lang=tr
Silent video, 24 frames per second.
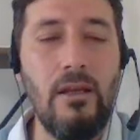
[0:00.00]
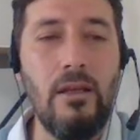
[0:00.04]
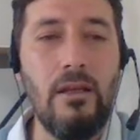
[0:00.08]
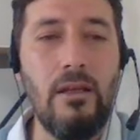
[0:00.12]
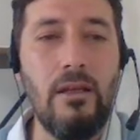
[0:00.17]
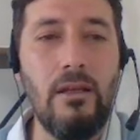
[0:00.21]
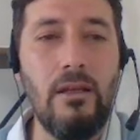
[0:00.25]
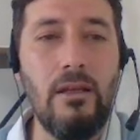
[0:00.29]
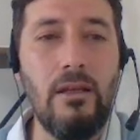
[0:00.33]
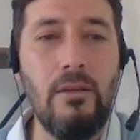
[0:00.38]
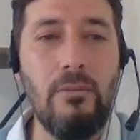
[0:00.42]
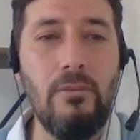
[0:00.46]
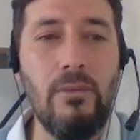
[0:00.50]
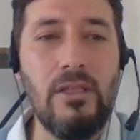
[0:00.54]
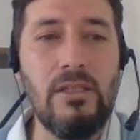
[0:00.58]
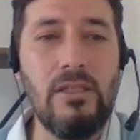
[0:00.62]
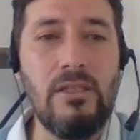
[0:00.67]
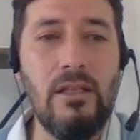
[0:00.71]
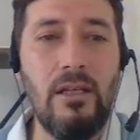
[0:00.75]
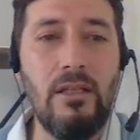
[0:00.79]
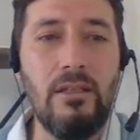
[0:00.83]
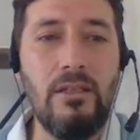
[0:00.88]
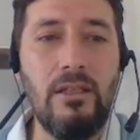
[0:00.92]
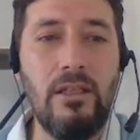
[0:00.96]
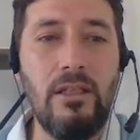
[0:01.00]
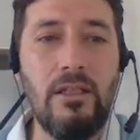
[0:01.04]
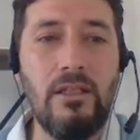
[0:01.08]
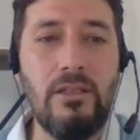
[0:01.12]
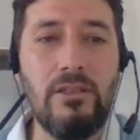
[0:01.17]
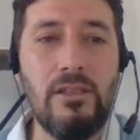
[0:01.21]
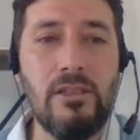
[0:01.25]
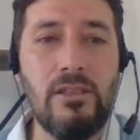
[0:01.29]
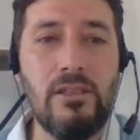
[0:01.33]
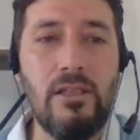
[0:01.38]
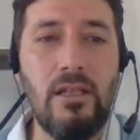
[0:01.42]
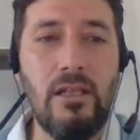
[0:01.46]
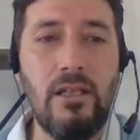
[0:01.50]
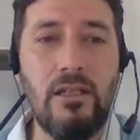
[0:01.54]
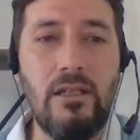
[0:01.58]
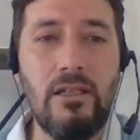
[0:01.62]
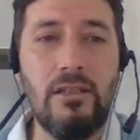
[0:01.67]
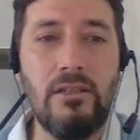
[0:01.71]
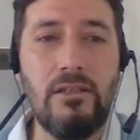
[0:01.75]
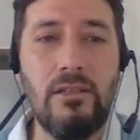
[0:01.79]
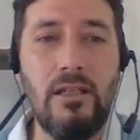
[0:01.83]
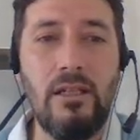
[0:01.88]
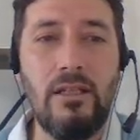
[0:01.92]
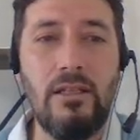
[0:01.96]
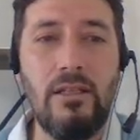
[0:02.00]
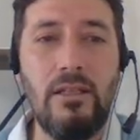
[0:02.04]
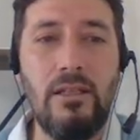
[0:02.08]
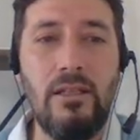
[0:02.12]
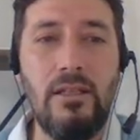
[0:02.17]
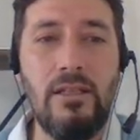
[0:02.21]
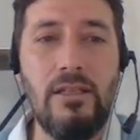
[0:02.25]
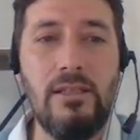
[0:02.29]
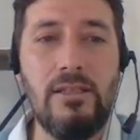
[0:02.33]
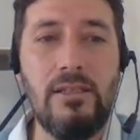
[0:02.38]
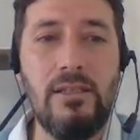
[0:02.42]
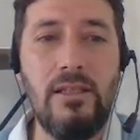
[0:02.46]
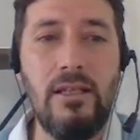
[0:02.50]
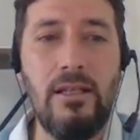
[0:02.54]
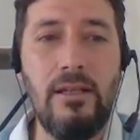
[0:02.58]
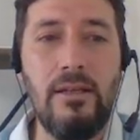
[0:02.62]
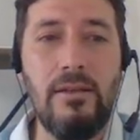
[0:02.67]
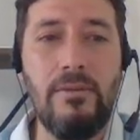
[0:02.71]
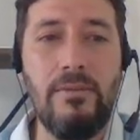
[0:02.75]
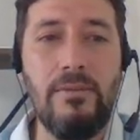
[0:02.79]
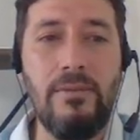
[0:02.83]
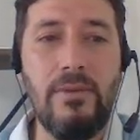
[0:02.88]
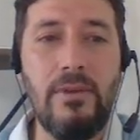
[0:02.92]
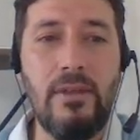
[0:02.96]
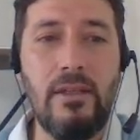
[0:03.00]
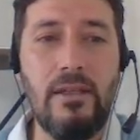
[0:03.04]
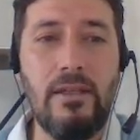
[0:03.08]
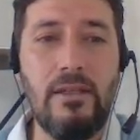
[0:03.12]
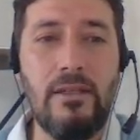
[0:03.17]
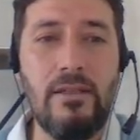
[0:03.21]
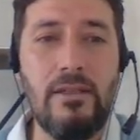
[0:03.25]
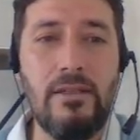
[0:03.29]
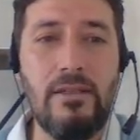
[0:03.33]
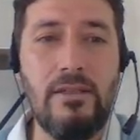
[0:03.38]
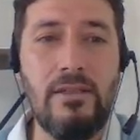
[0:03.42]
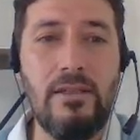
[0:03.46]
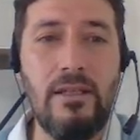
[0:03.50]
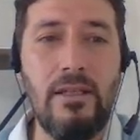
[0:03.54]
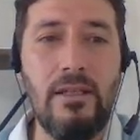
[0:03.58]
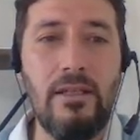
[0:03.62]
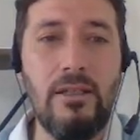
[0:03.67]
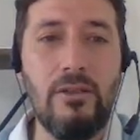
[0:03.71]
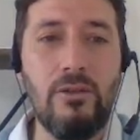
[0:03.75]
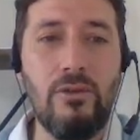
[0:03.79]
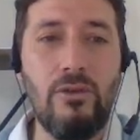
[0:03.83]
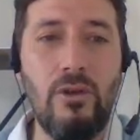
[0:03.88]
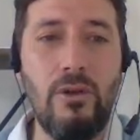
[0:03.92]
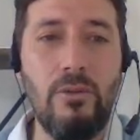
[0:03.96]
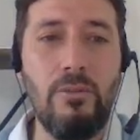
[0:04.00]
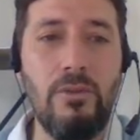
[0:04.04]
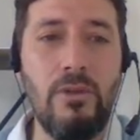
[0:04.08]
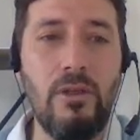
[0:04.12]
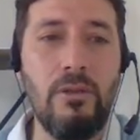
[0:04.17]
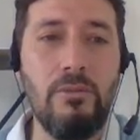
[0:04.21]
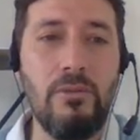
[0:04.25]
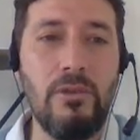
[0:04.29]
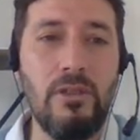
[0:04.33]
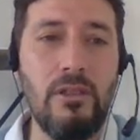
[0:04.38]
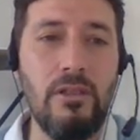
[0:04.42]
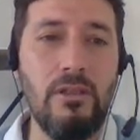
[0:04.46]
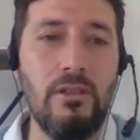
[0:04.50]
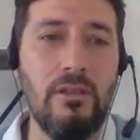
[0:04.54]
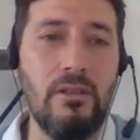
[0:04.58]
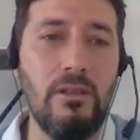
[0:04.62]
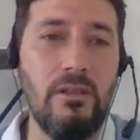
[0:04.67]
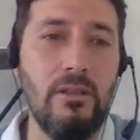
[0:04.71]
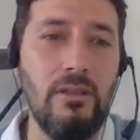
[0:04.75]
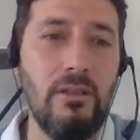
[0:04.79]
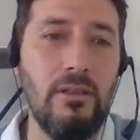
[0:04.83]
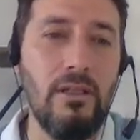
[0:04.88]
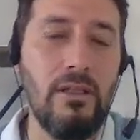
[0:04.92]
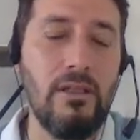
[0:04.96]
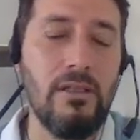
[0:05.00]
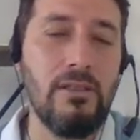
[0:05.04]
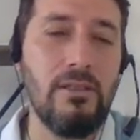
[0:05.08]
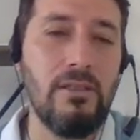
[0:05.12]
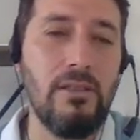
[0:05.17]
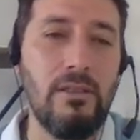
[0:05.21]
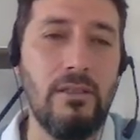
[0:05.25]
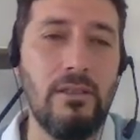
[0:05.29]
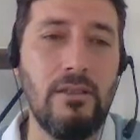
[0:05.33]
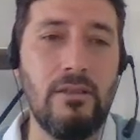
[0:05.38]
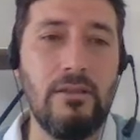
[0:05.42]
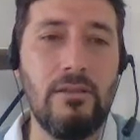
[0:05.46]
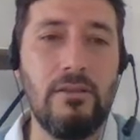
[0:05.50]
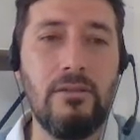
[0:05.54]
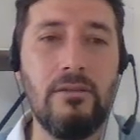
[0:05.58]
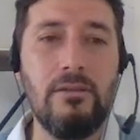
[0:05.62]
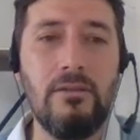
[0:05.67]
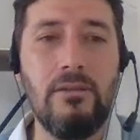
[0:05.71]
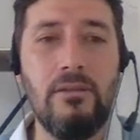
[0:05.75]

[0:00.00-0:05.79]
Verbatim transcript: Ee, mesela y açısı arkadaşlar x de z'nin toplamının yarısıdır.